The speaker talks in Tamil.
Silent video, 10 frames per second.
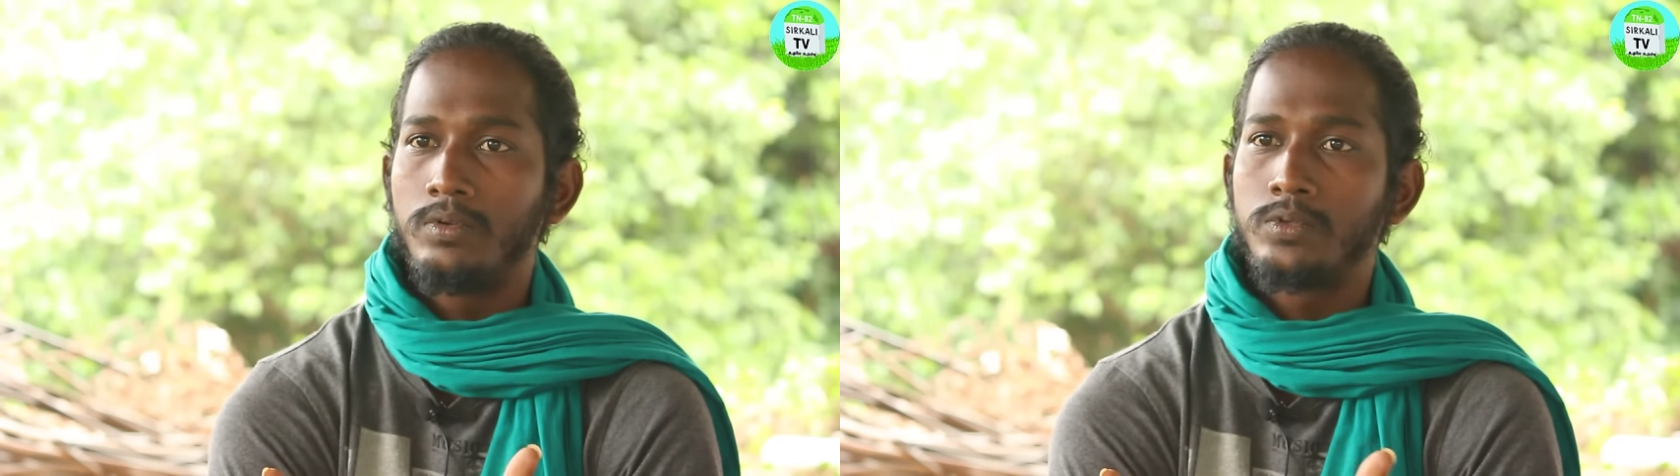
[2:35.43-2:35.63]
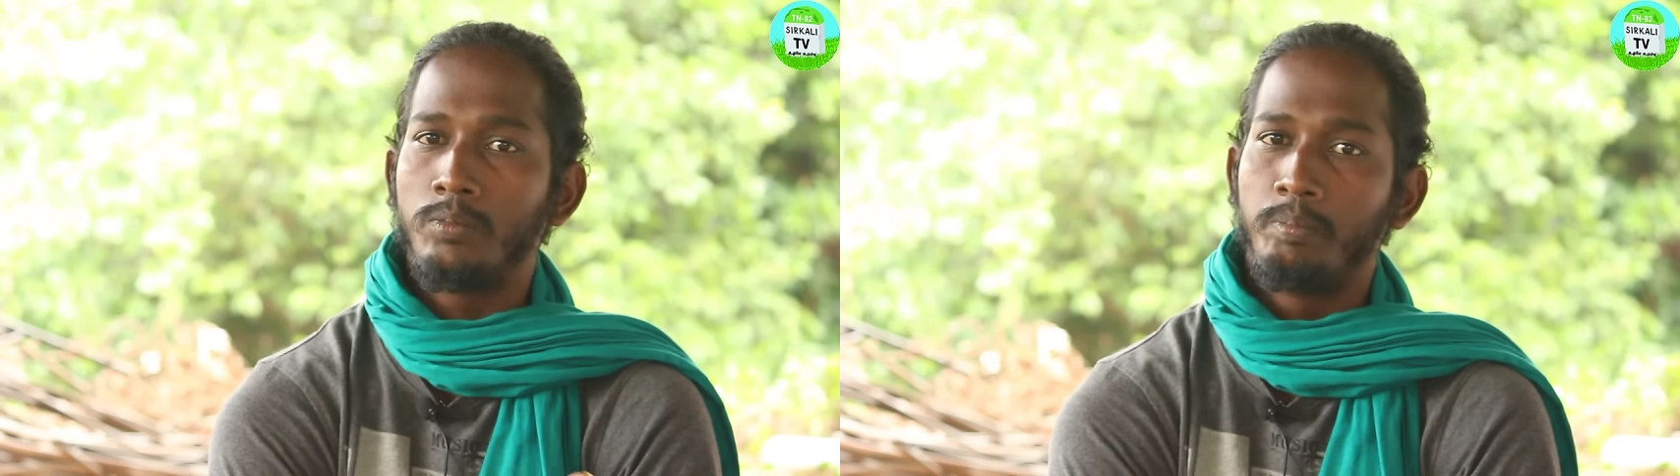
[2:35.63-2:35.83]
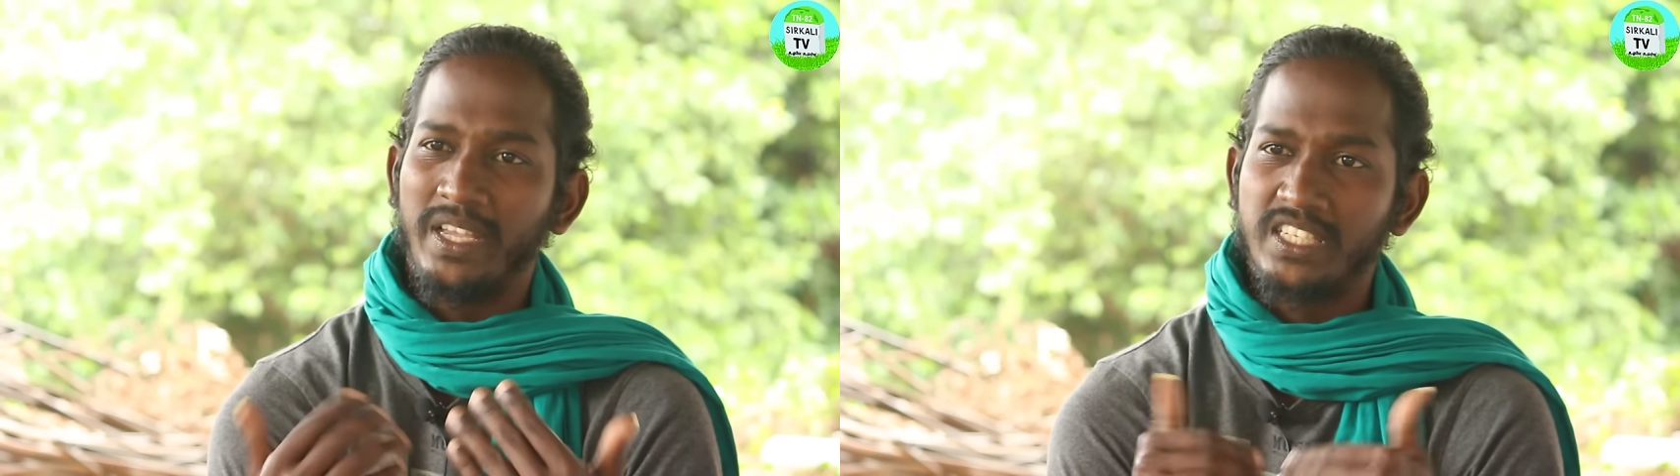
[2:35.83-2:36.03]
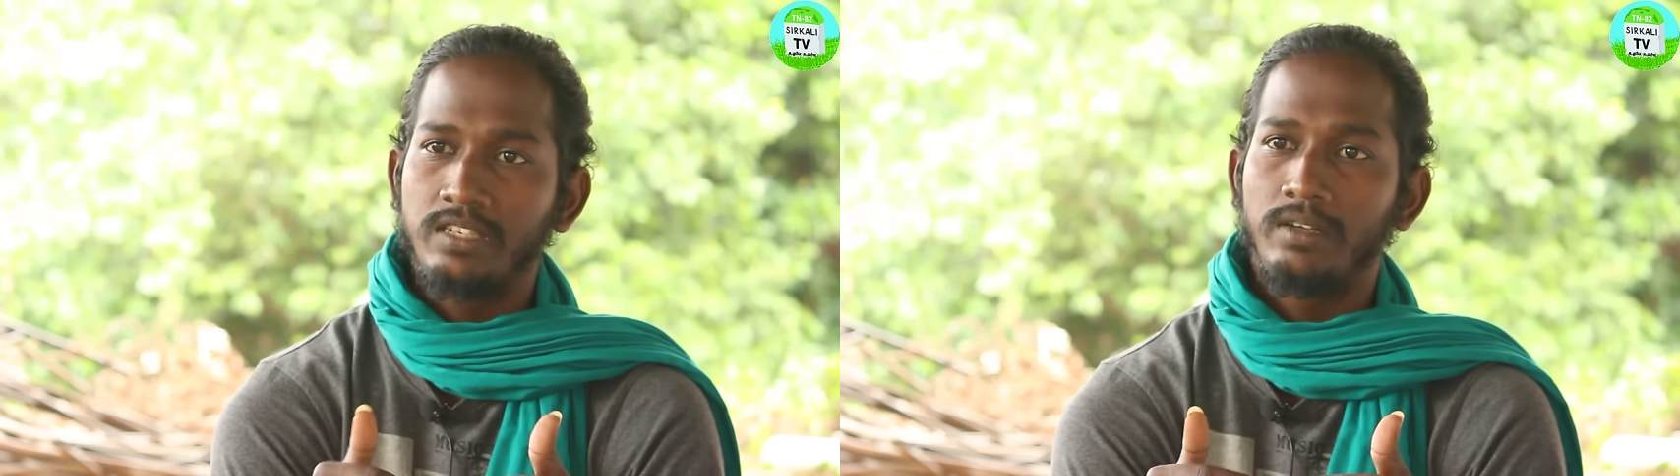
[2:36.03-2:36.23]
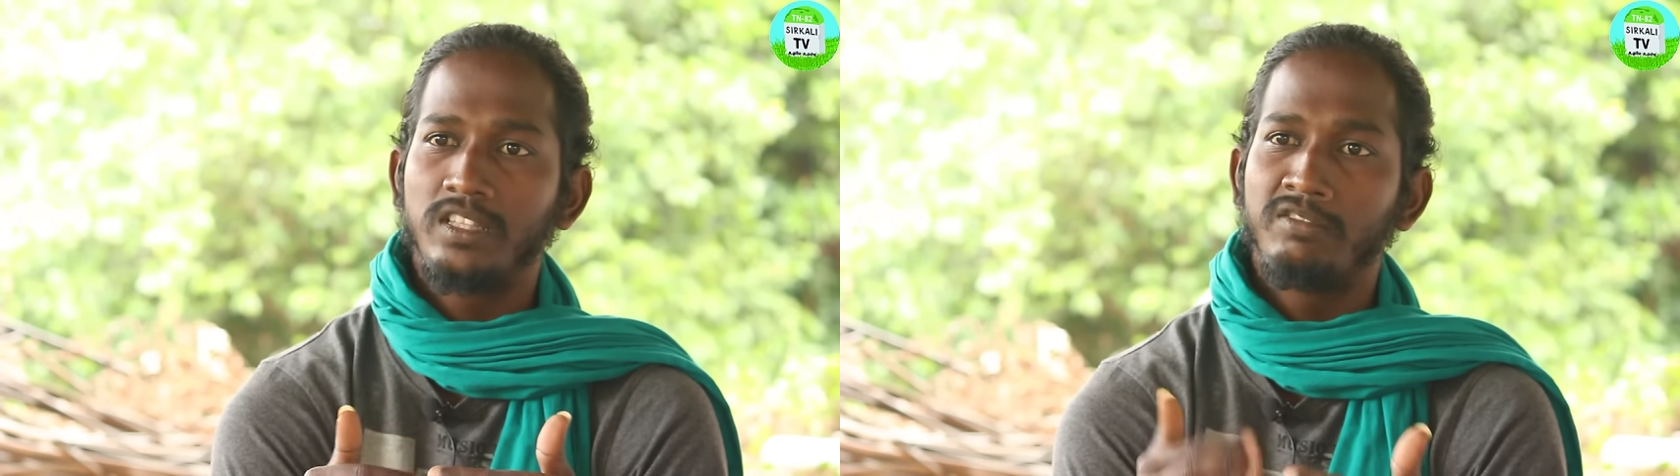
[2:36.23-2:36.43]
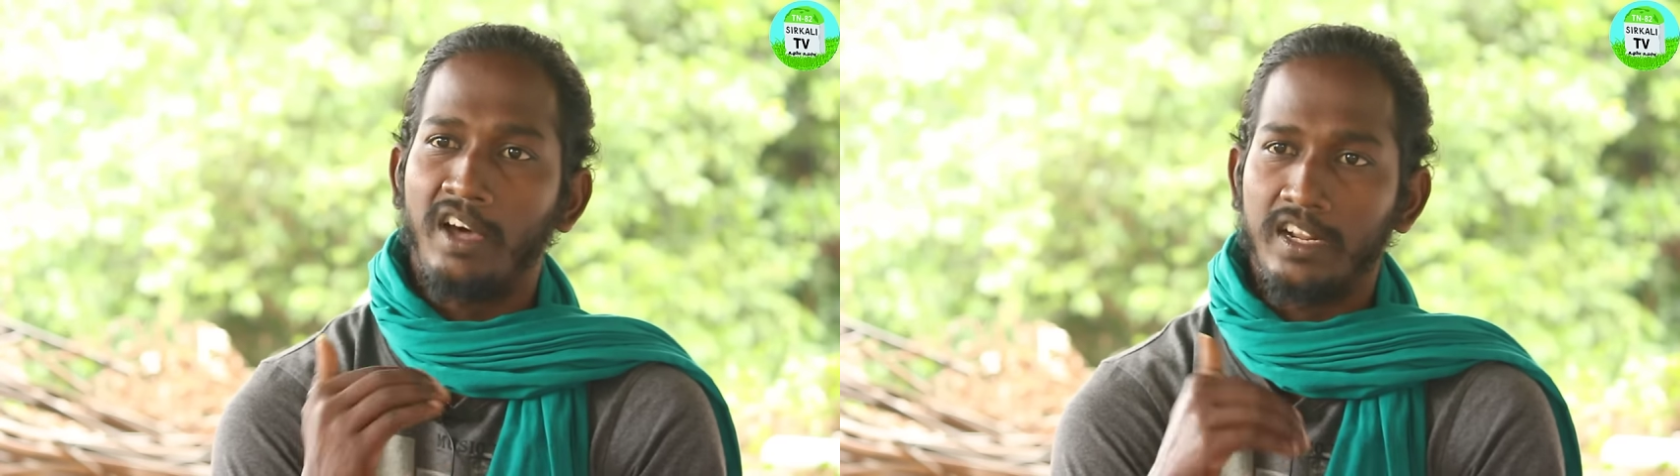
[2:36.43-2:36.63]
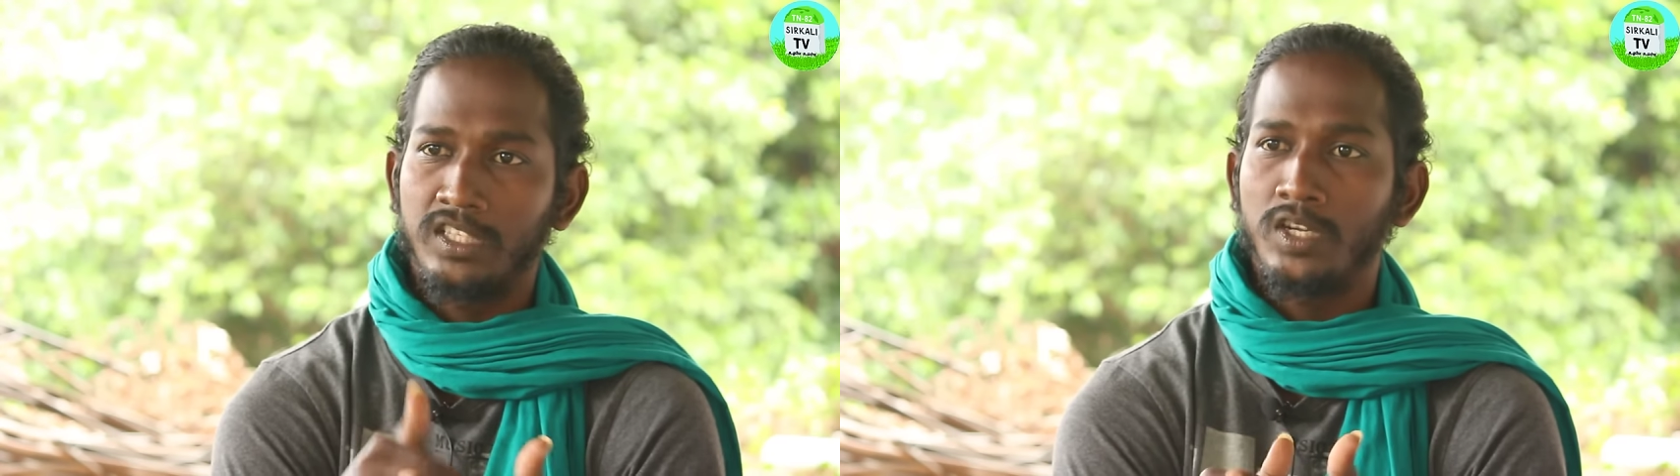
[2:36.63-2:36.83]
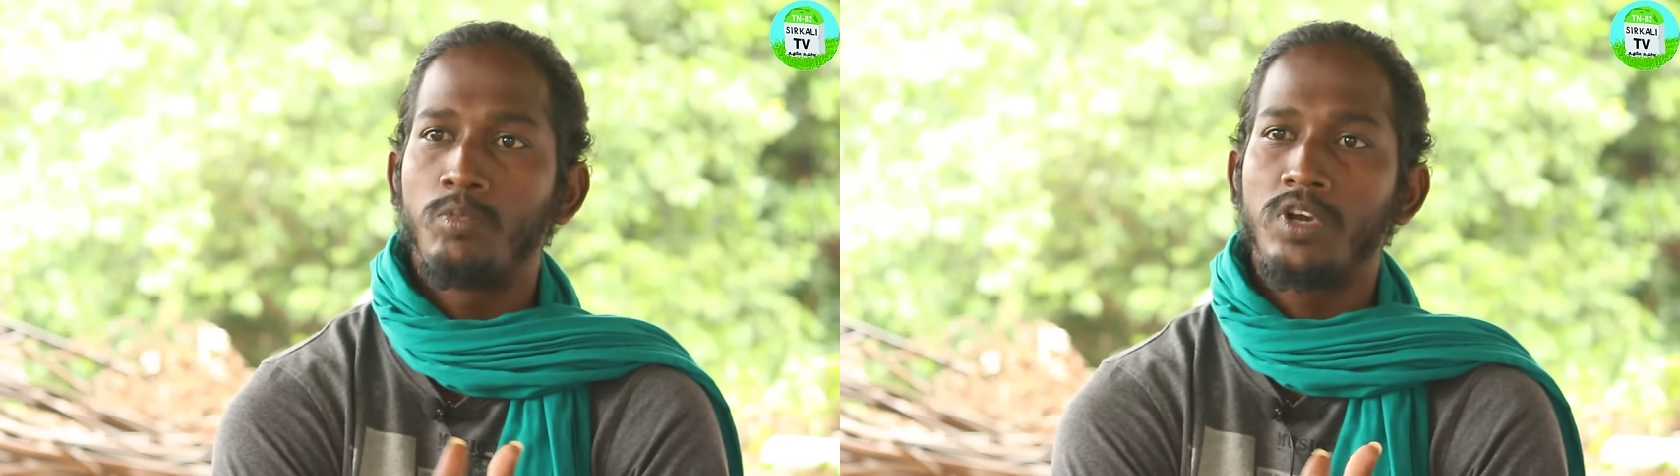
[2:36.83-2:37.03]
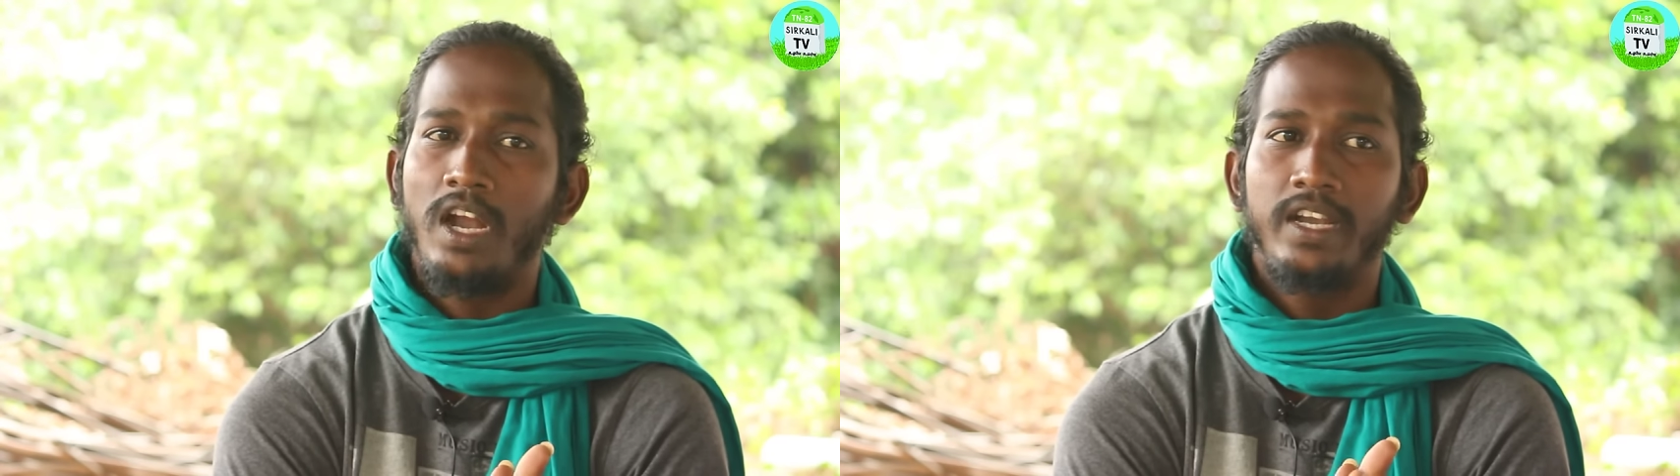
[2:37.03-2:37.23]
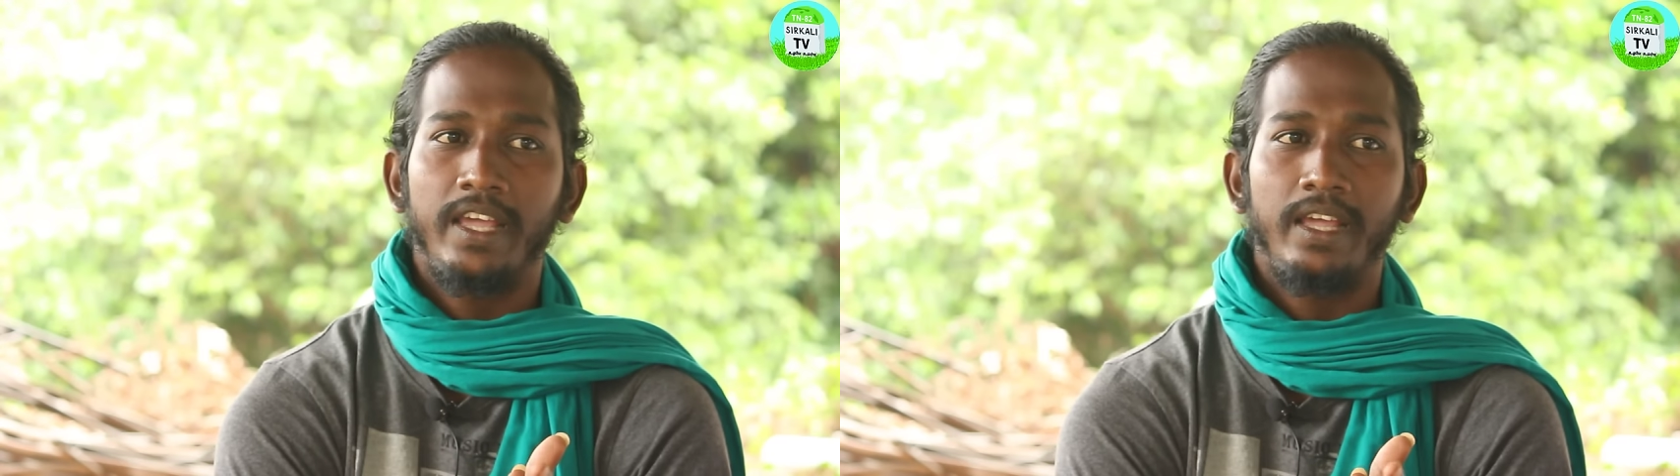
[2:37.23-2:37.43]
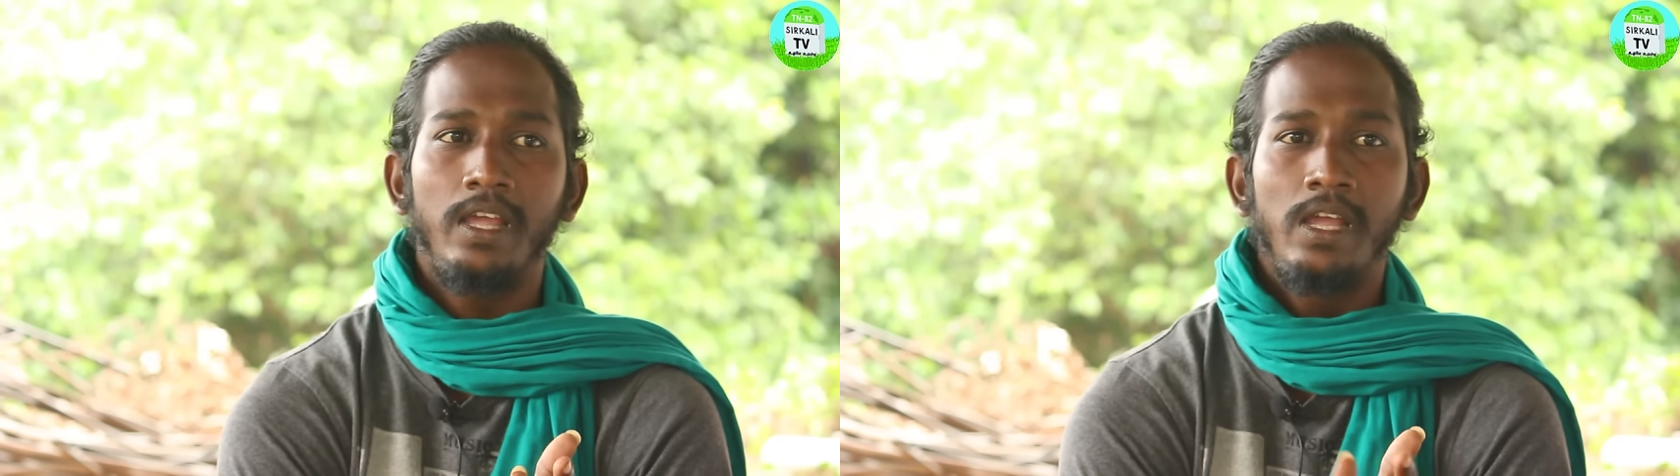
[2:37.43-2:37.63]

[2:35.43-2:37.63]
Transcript: ஸோ பெஸ்ட்டு வந்து வரதுக்கு முன்னாடியே